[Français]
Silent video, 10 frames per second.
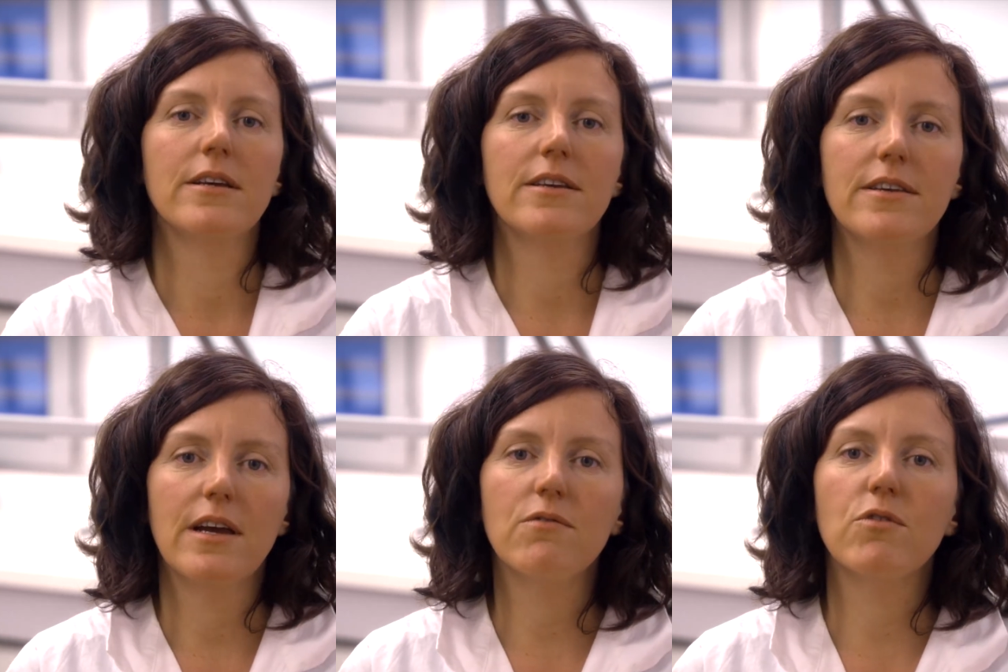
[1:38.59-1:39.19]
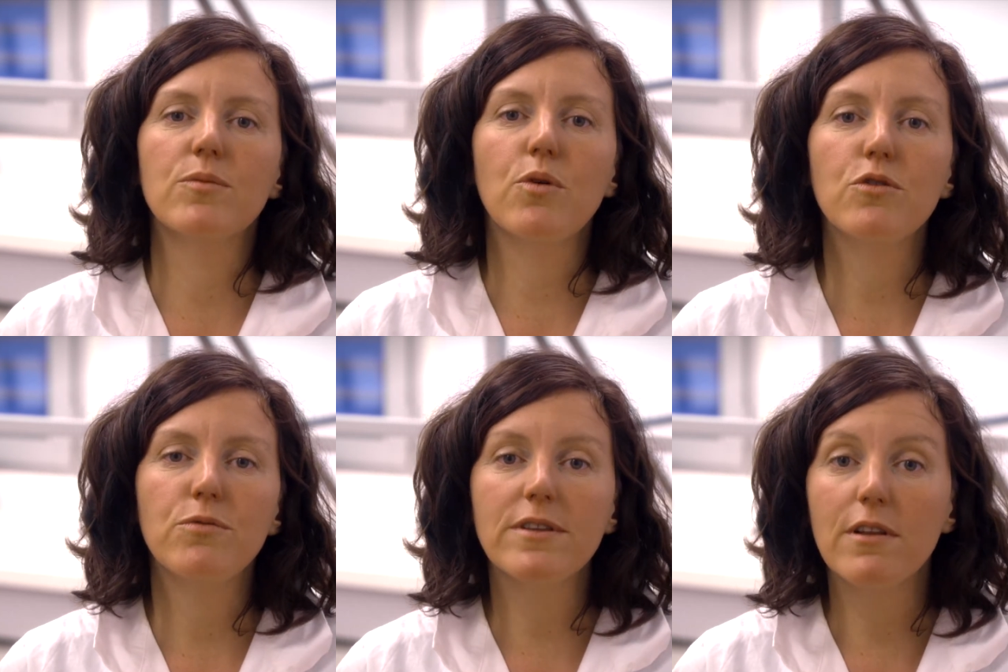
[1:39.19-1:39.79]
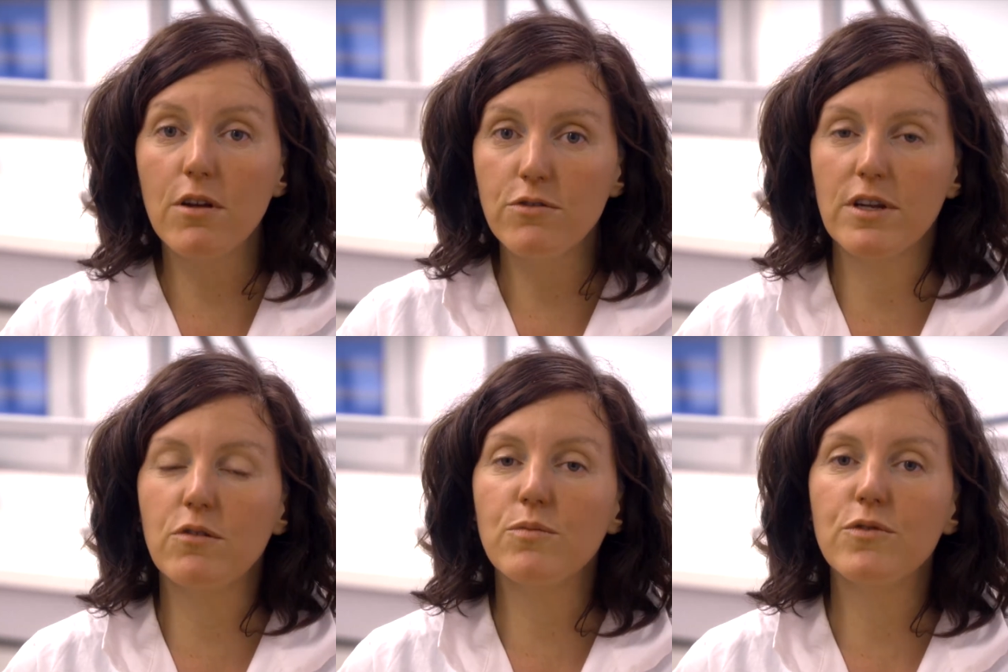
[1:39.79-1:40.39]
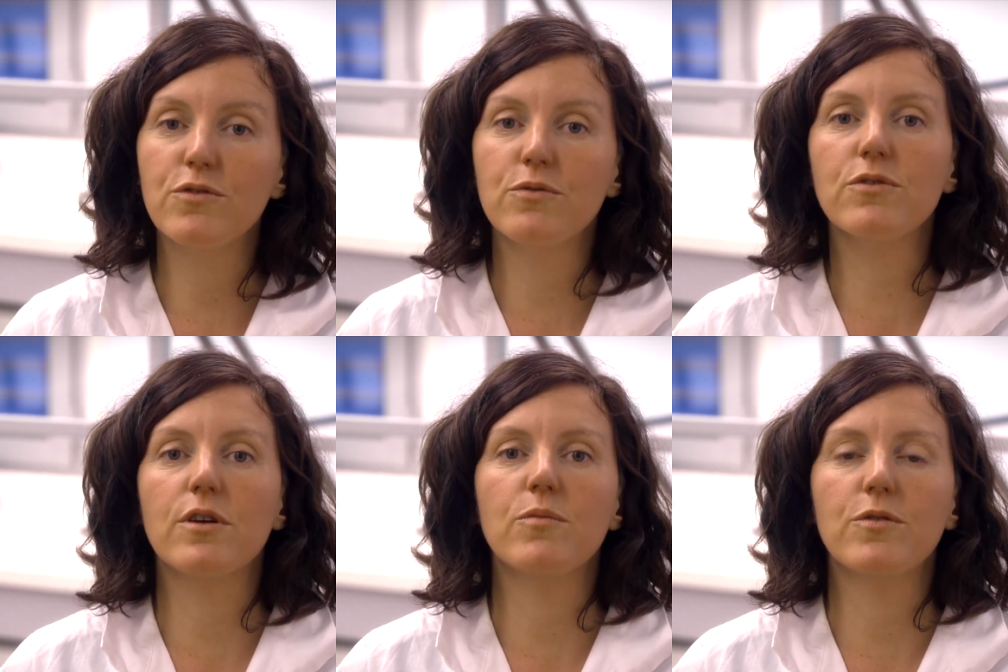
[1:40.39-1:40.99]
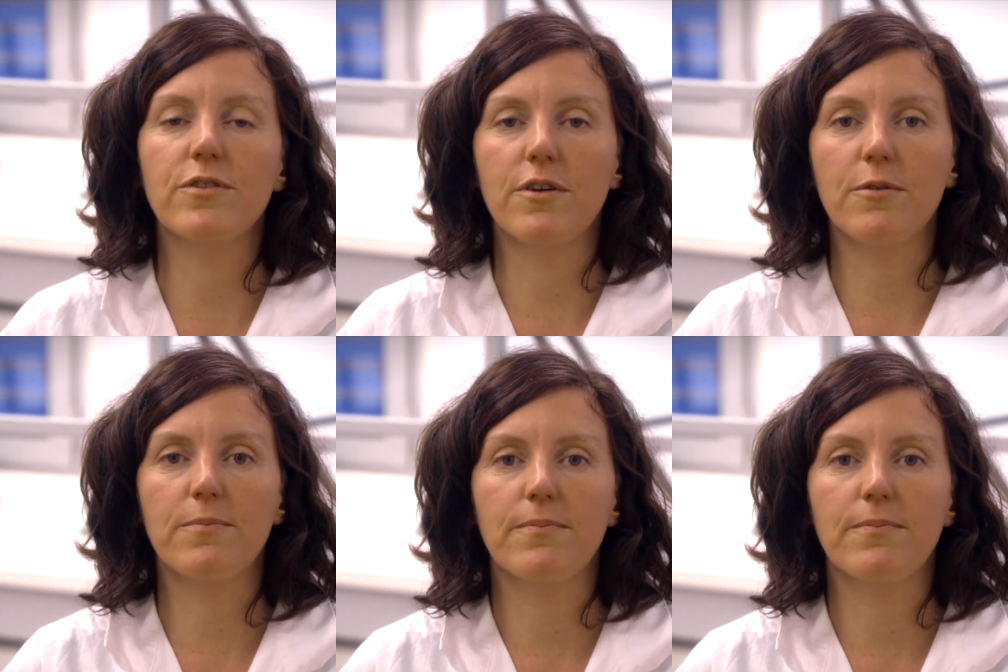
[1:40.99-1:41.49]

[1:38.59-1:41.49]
qui elles vont être produites lors de la combustion dans le moteur.